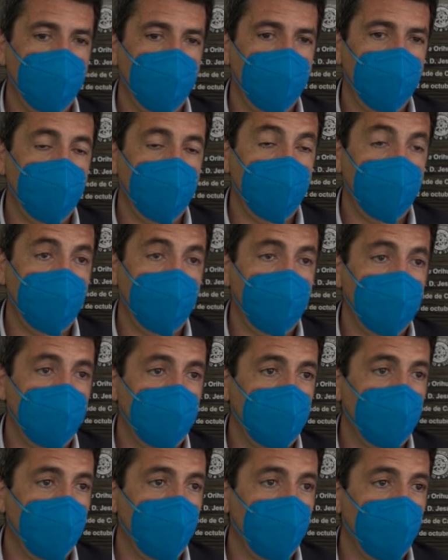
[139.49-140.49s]
eh,
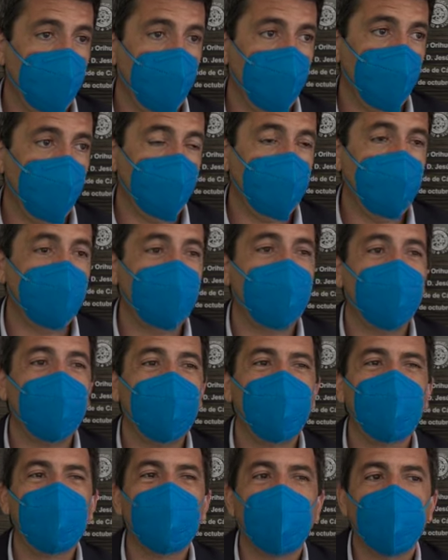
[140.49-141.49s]
Caritas ha atendido a más de
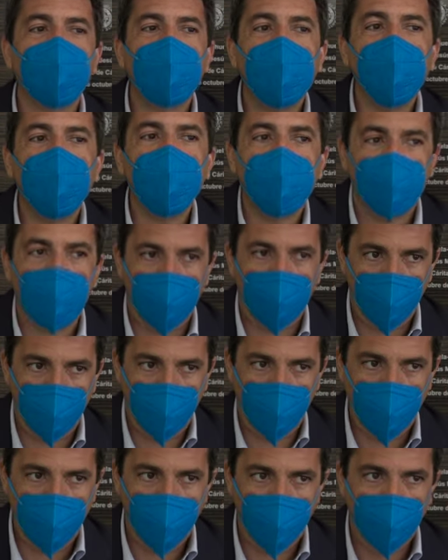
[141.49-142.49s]
30.000
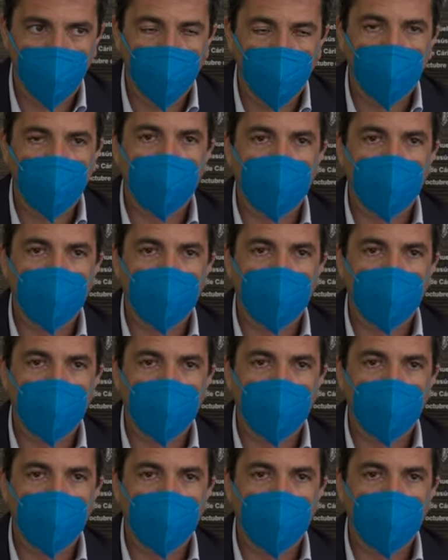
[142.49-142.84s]
personas